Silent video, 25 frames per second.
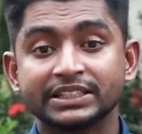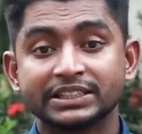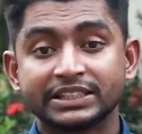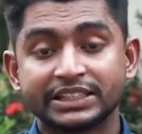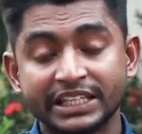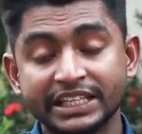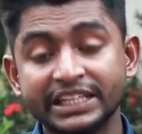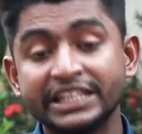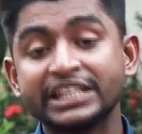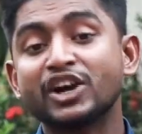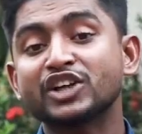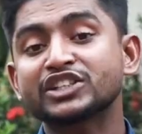
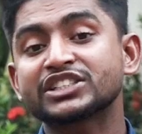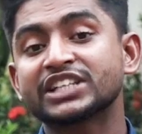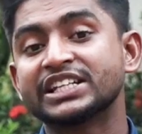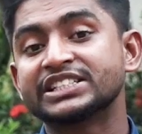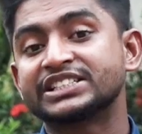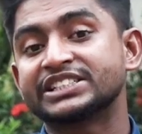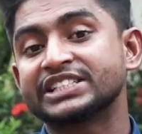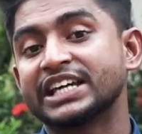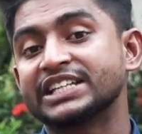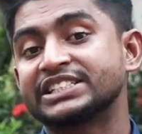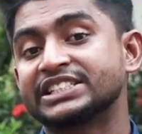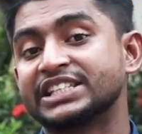তিনি আসলে
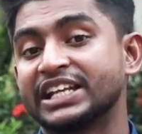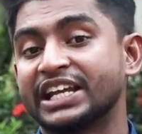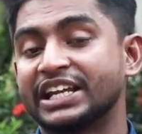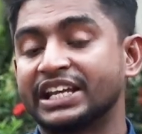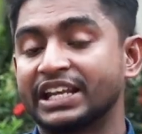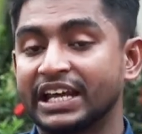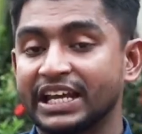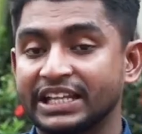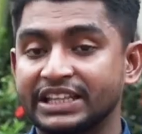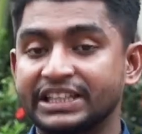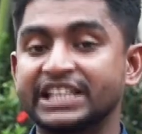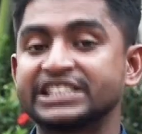চেয়েছিলেন
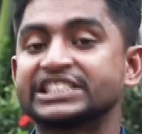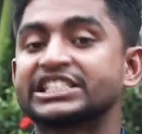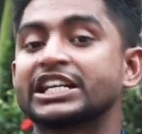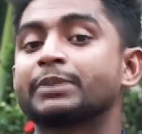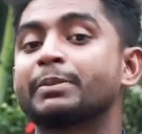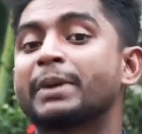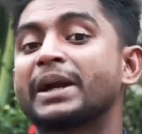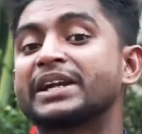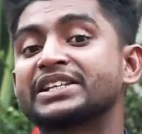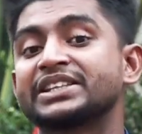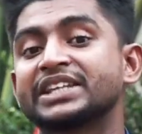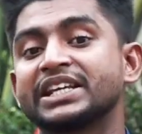দেশের
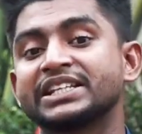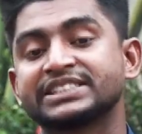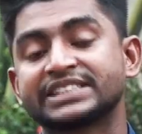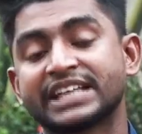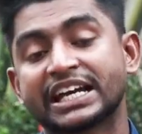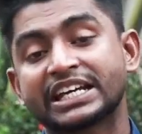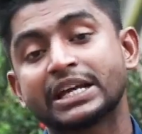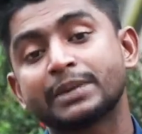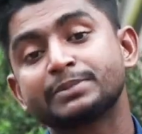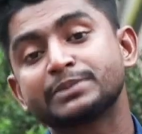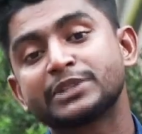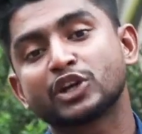মাটিতেই
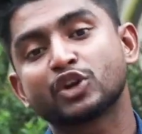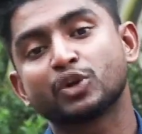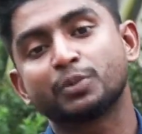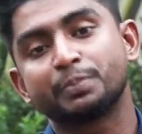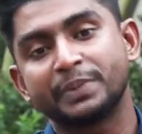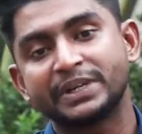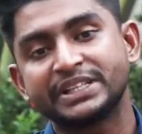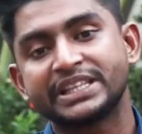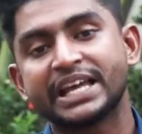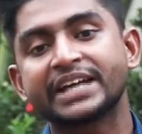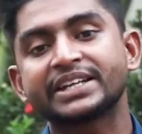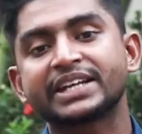সাকিব যেন
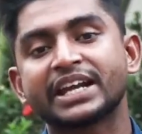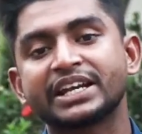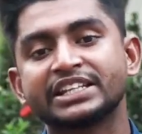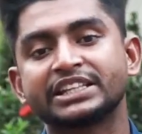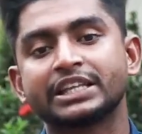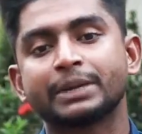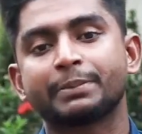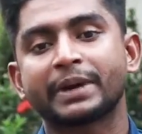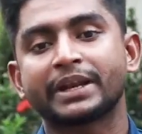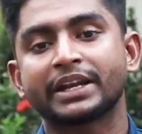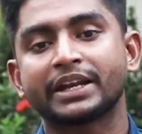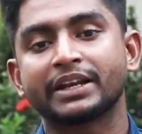বিদায়টা
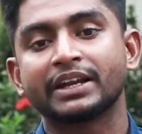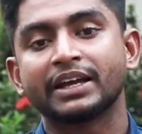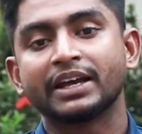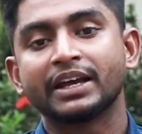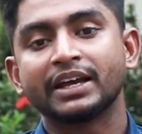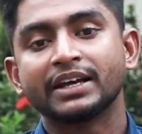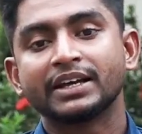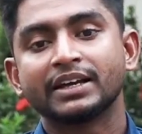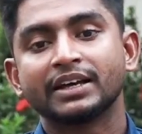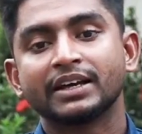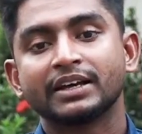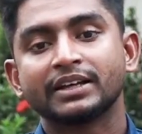নিতে পারেন
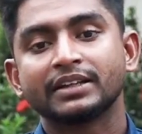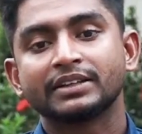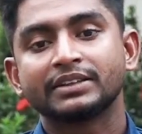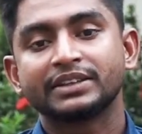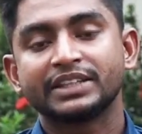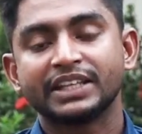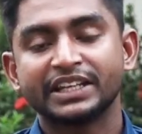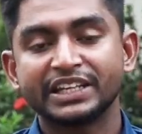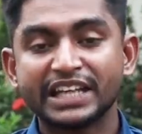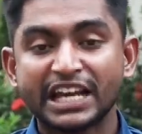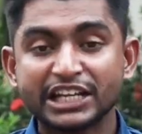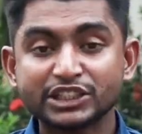
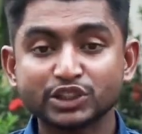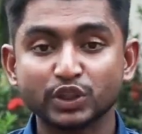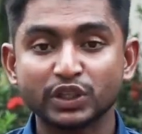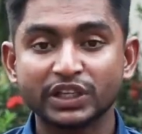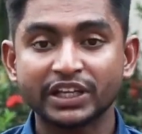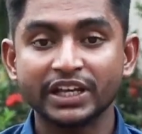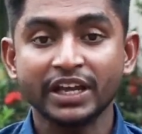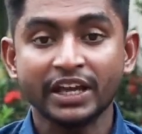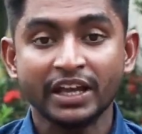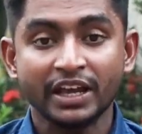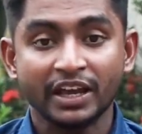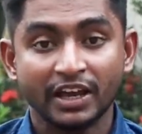তিনি আসলে
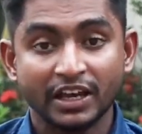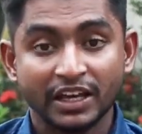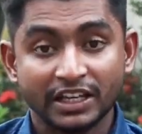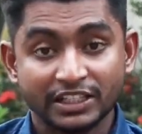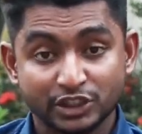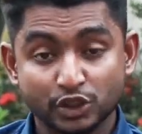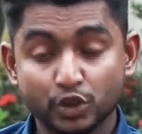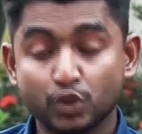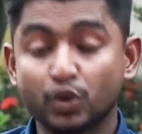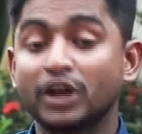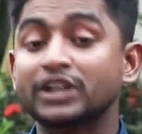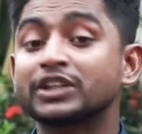
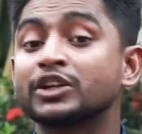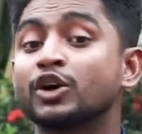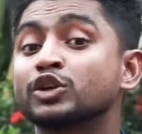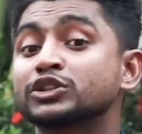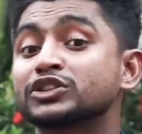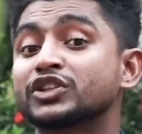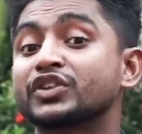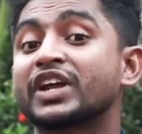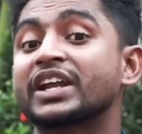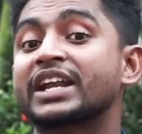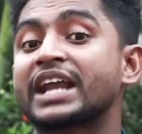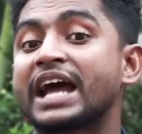স্কোয়াড
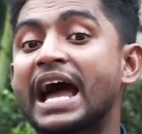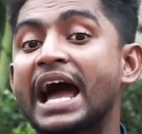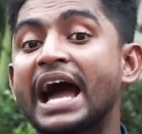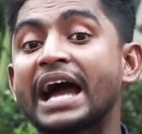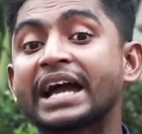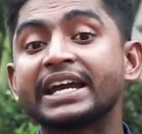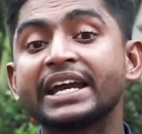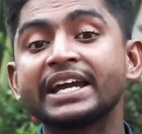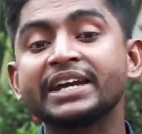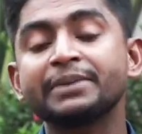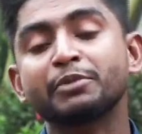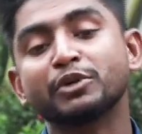ঘোষণার
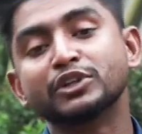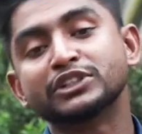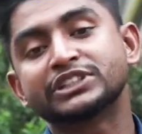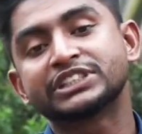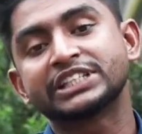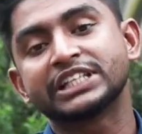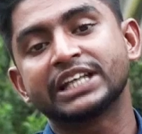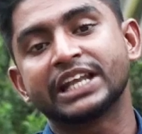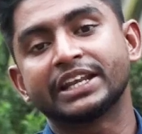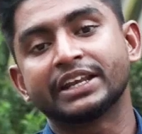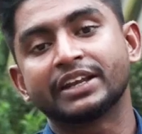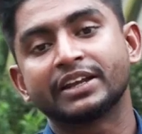আগেই
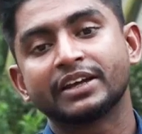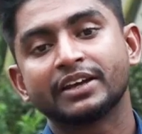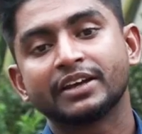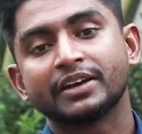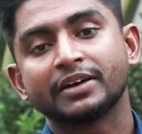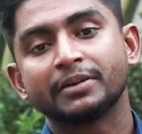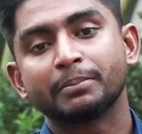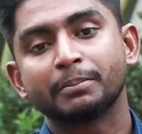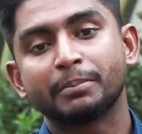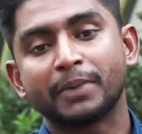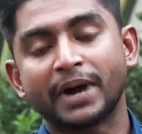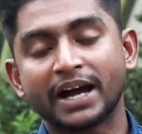বলছিলেন
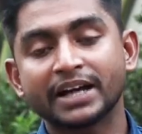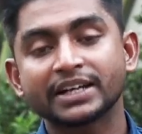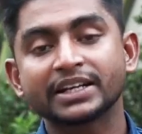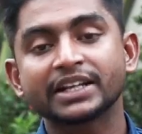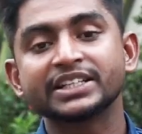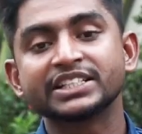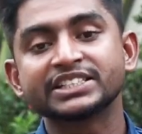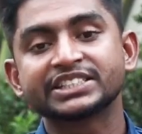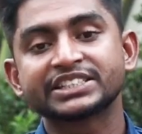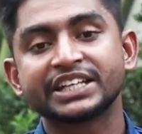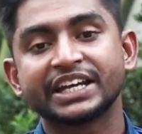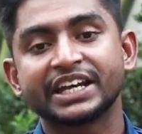
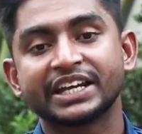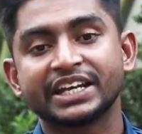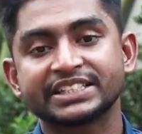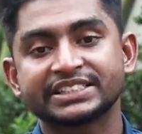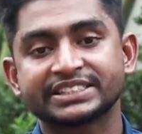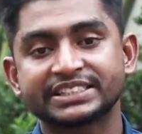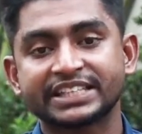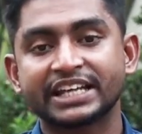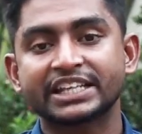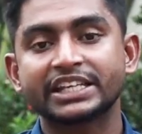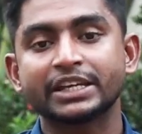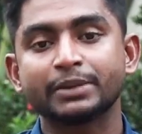বাংলাদেশ ক্রিকেটে
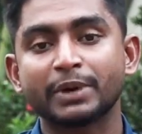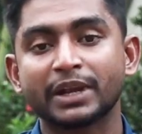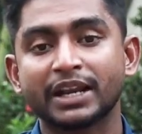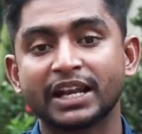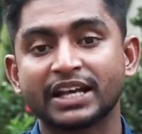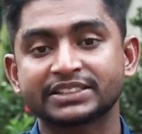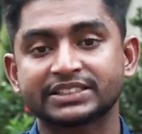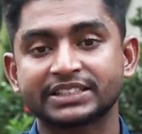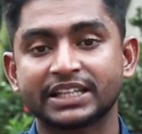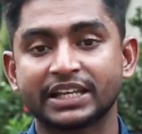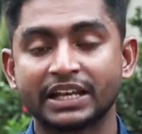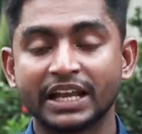সাকিব আল
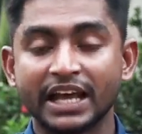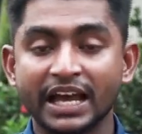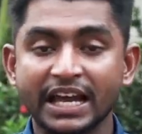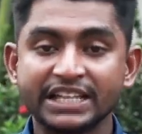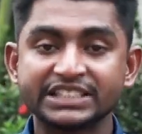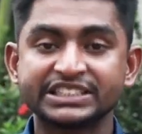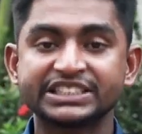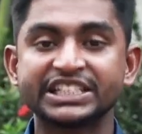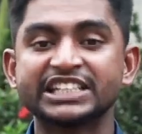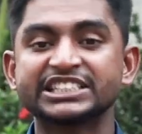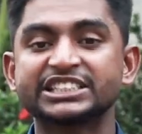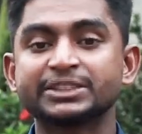হাসান
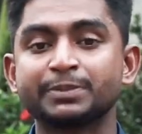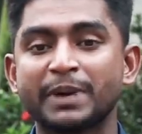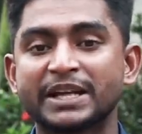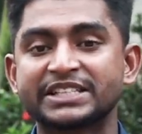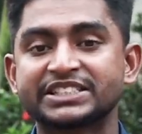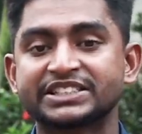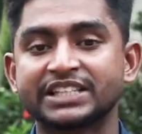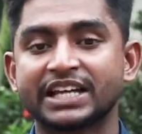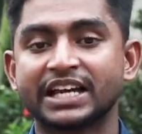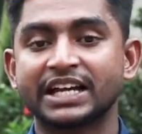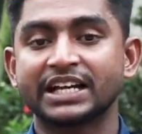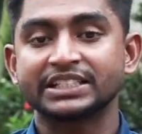শেষ
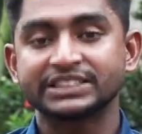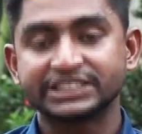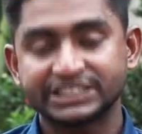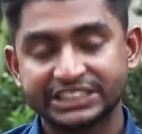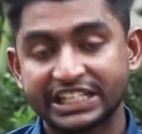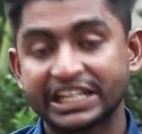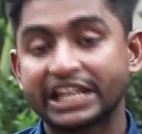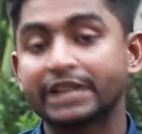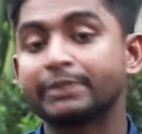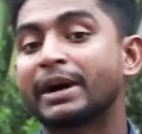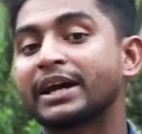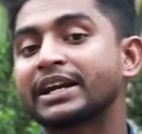ম্যাচটা
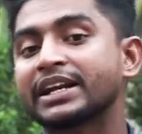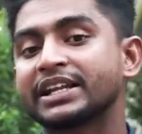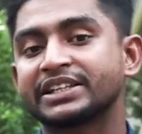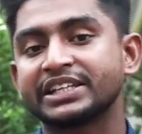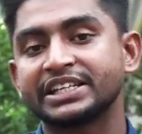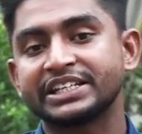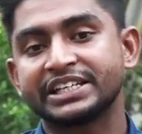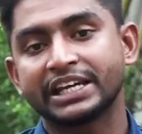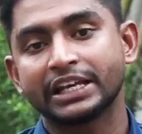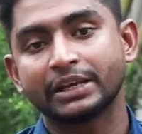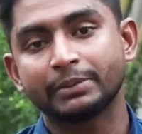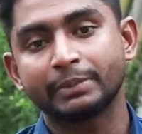সেরেই
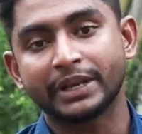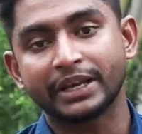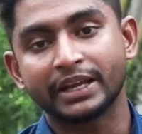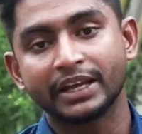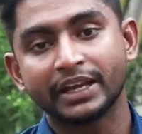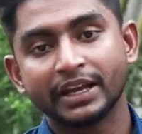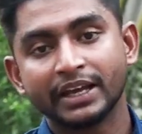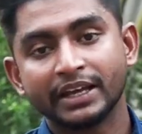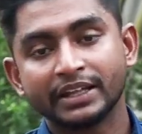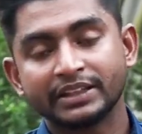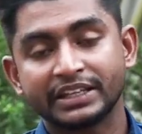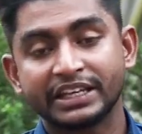বাংলাতেই খেলবেন
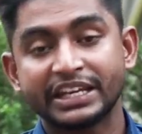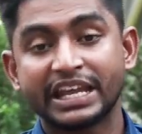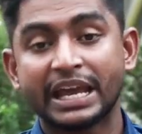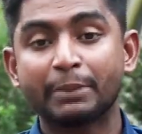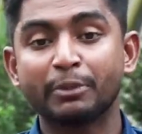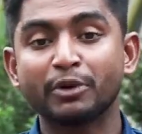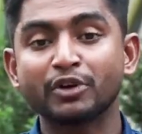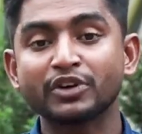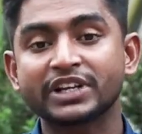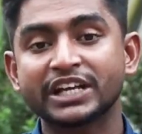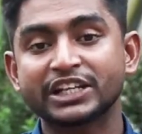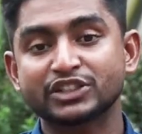তিনি
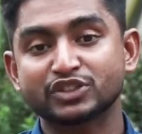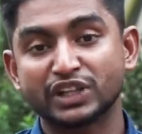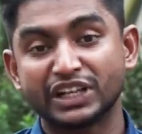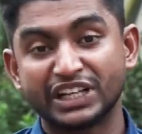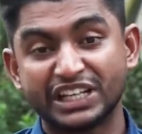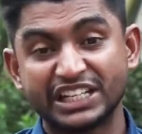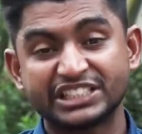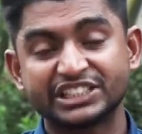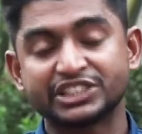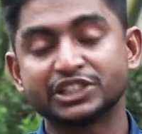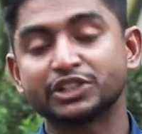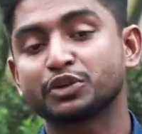এমনটাই আসলে
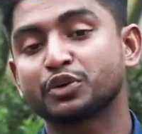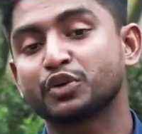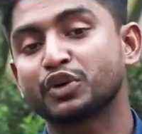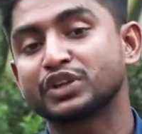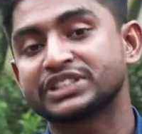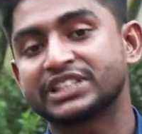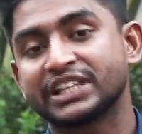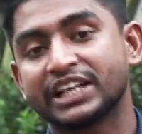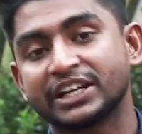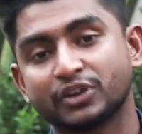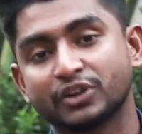নিশ্চিত করেছিলেন